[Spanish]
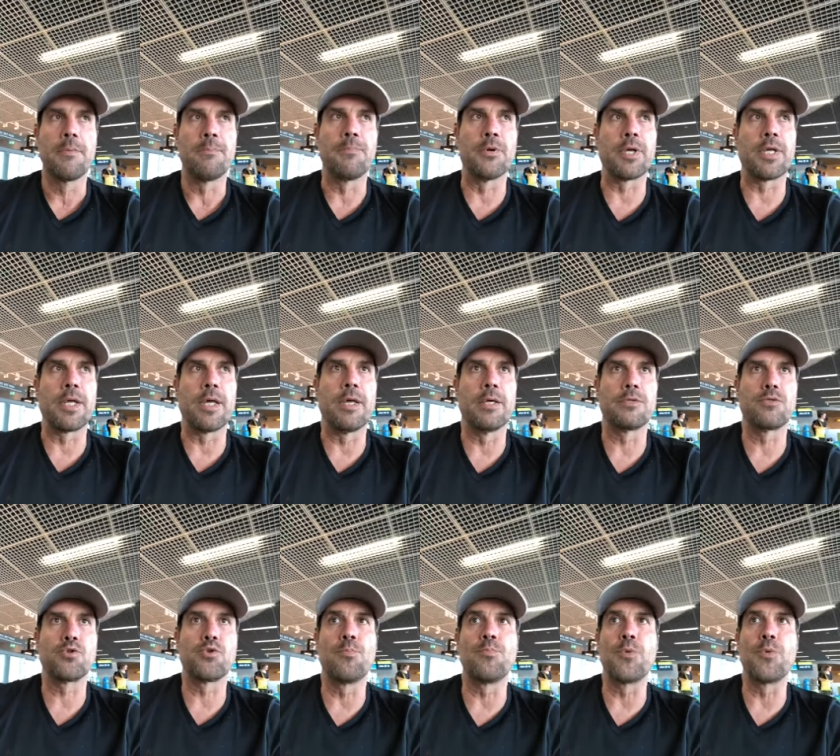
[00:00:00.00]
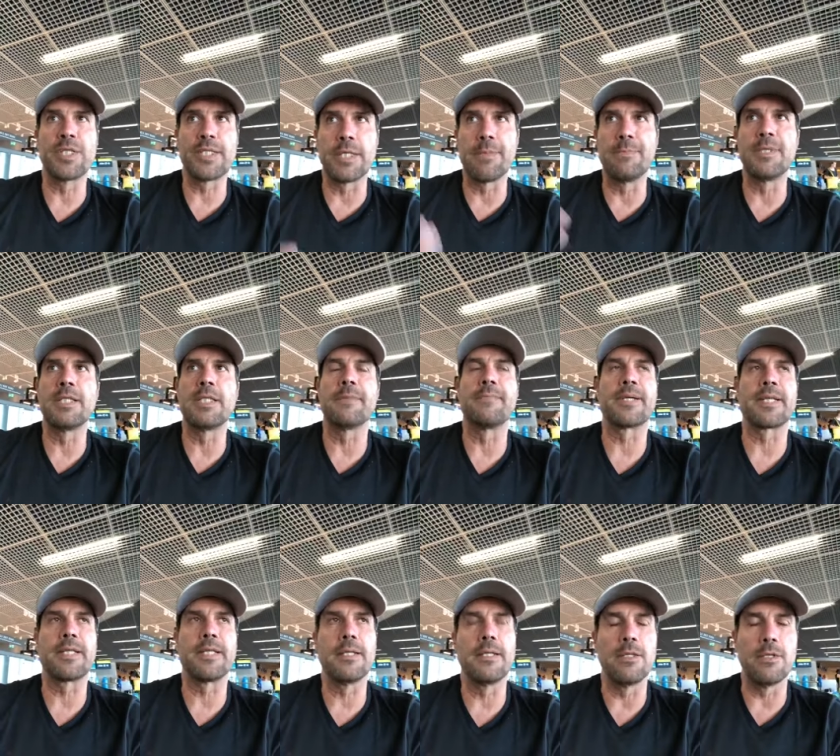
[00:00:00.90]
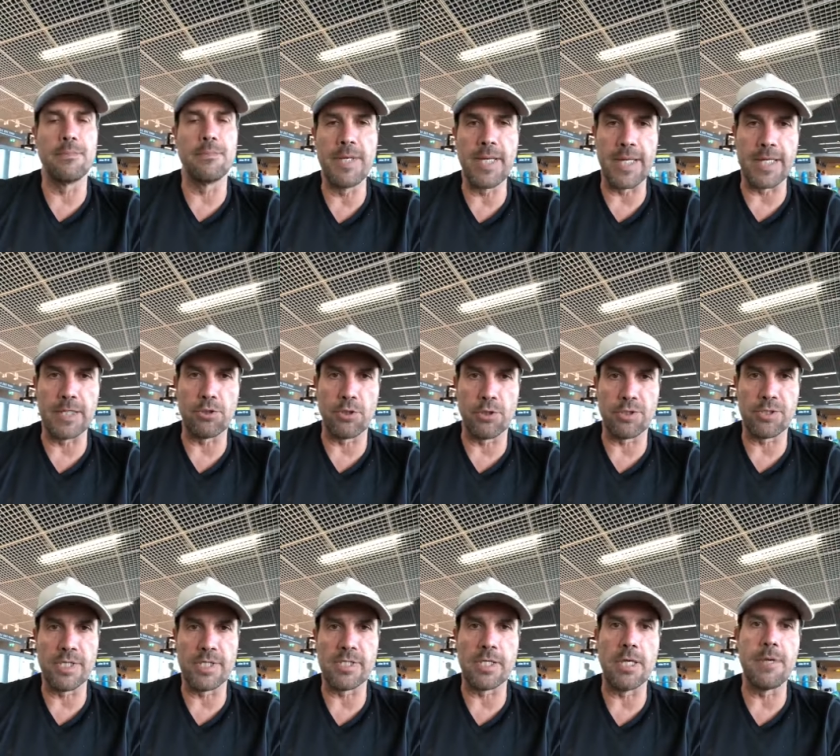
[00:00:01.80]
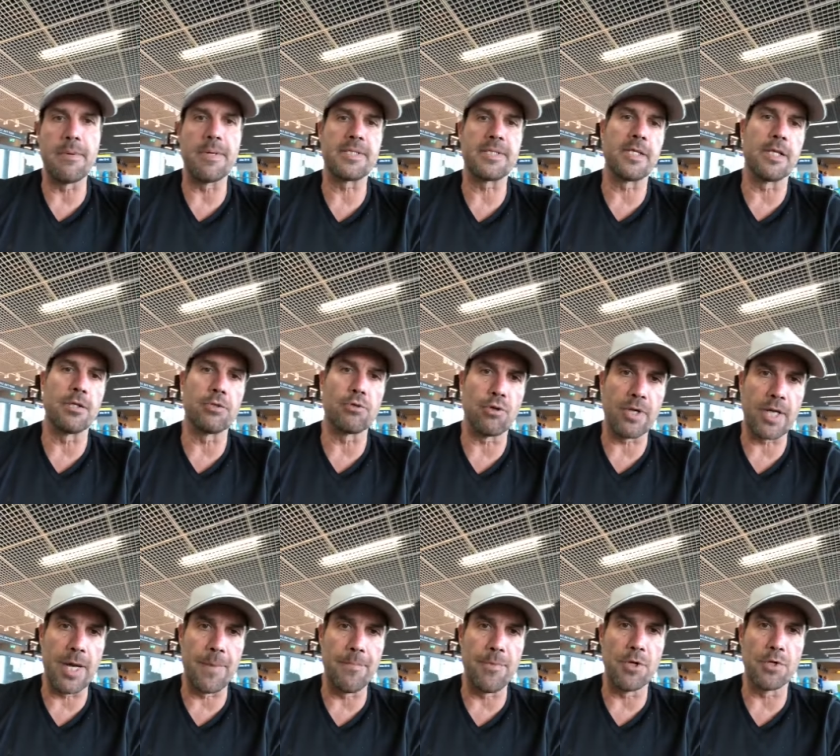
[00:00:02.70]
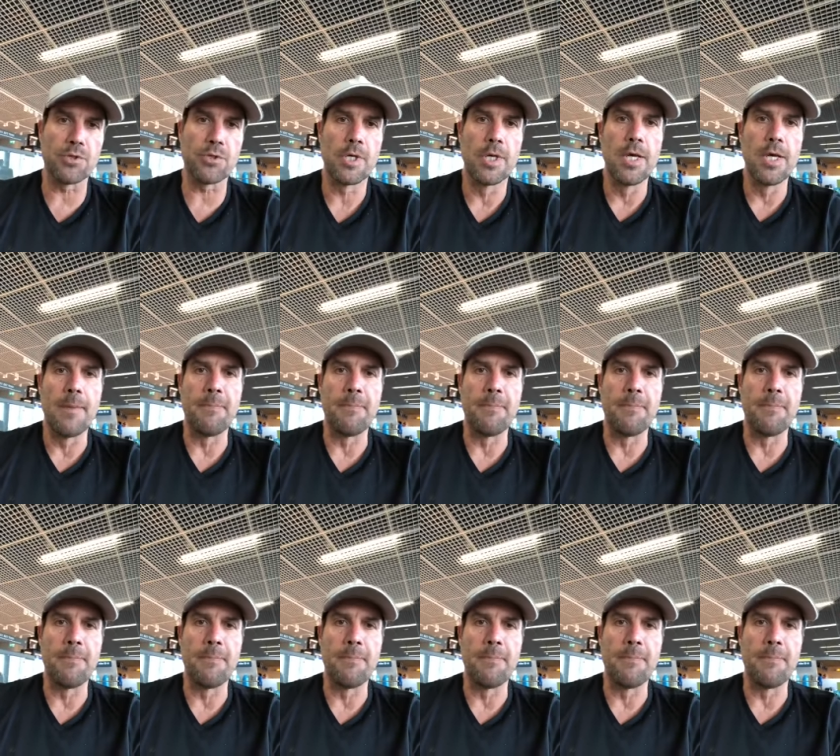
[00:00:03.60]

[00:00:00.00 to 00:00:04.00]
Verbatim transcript: porque supuestamente a partir del 2014 se iba a hacer estos cambios